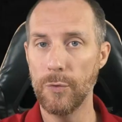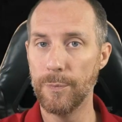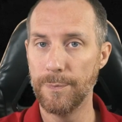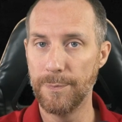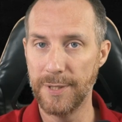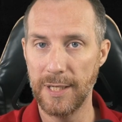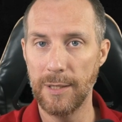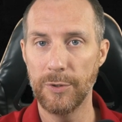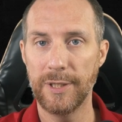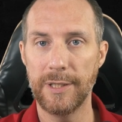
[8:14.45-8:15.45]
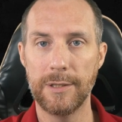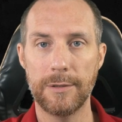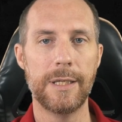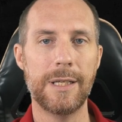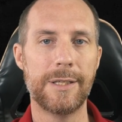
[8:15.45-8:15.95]
au pied de la montagne.
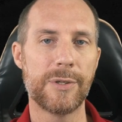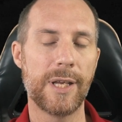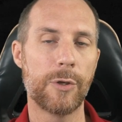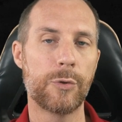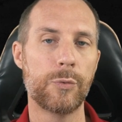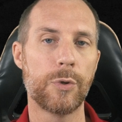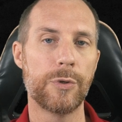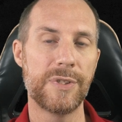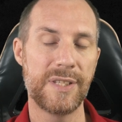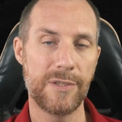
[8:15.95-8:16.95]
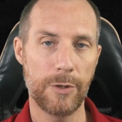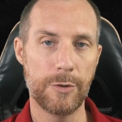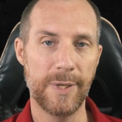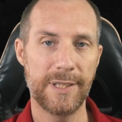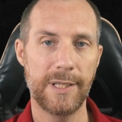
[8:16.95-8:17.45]
Il est aux alentours de 6h
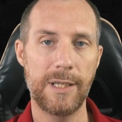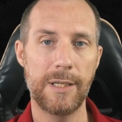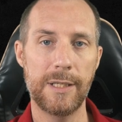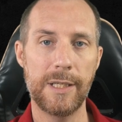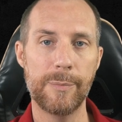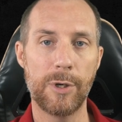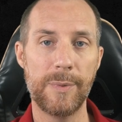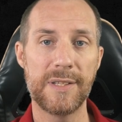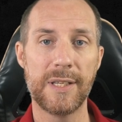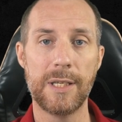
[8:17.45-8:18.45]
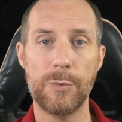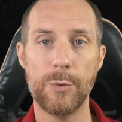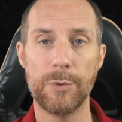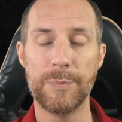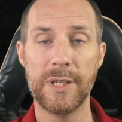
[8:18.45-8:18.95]
du matin, les premières équipes de
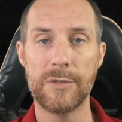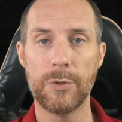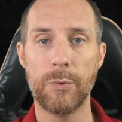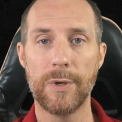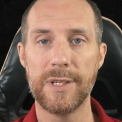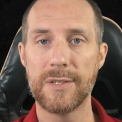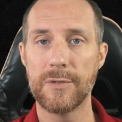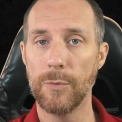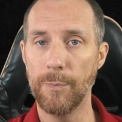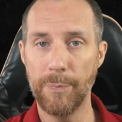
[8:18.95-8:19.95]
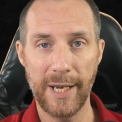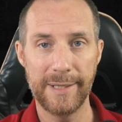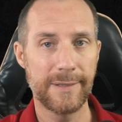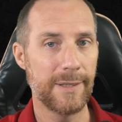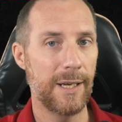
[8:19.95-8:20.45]
pompiers et de secouristes sont
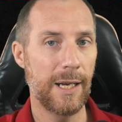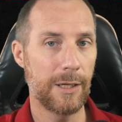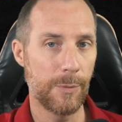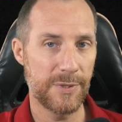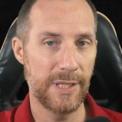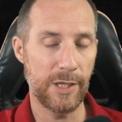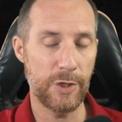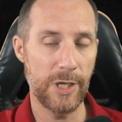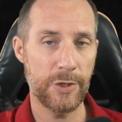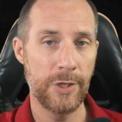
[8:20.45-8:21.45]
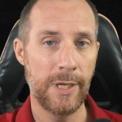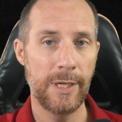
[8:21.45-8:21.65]
prêtes à commencer les recherches,